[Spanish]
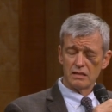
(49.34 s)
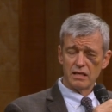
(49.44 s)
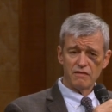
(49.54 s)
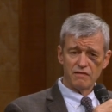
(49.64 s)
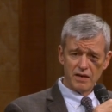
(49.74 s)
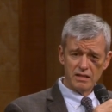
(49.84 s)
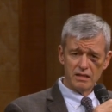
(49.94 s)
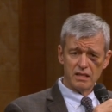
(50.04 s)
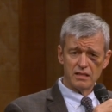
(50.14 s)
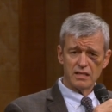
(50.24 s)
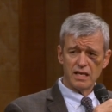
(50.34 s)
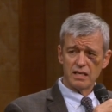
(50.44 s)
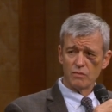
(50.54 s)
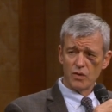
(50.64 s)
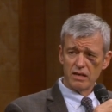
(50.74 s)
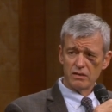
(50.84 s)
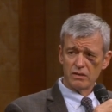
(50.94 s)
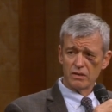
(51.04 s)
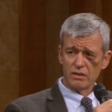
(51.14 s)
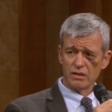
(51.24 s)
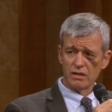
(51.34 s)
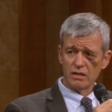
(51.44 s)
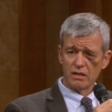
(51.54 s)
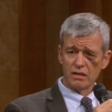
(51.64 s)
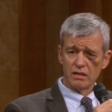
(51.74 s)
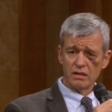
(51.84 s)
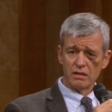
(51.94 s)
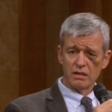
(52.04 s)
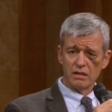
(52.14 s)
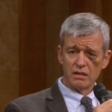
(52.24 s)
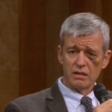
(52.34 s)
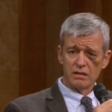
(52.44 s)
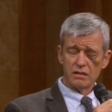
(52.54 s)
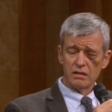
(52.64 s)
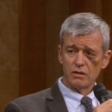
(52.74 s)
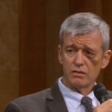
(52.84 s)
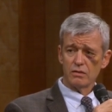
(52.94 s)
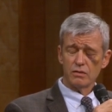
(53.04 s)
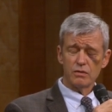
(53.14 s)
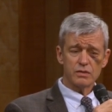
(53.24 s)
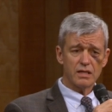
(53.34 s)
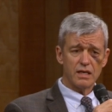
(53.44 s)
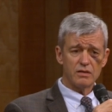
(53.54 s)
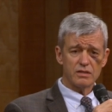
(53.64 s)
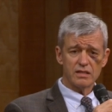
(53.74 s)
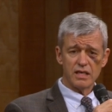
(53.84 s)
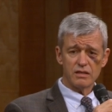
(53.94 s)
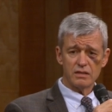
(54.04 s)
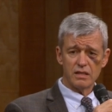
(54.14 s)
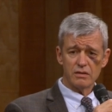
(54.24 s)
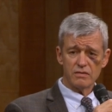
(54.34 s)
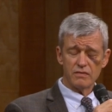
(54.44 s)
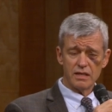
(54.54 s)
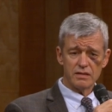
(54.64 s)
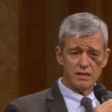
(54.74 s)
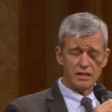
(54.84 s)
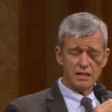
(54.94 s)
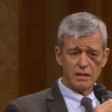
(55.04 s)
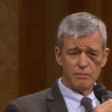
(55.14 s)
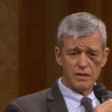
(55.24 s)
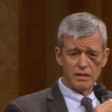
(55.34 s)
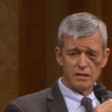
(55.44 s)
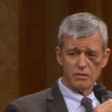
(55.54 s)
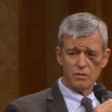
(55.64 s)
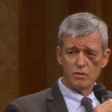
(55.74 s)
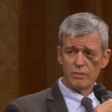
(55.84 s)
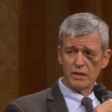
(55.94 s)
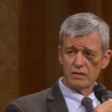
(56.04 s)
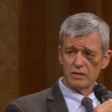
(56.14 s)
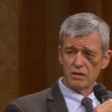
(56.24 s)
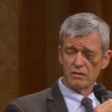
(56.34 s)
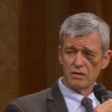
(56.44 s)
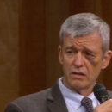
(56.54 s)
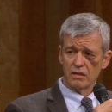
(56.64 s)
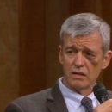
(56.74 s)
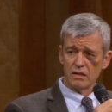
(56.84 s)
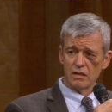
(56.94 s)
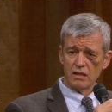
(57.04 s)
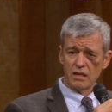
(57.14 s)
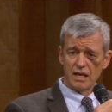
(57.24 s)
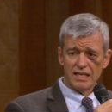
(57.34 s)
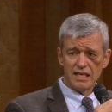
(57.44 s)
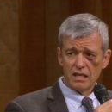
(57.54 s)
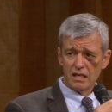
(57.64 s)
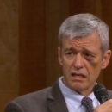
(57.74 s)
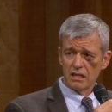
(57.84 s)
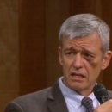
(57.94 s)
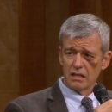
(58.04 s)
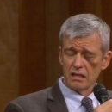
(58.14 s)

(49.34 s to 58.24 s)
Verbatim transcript: de infantes que han muerto si Dios no juzga a los Estados Unidos, va a tener que pedir disculpas, ¿no? A Hitler.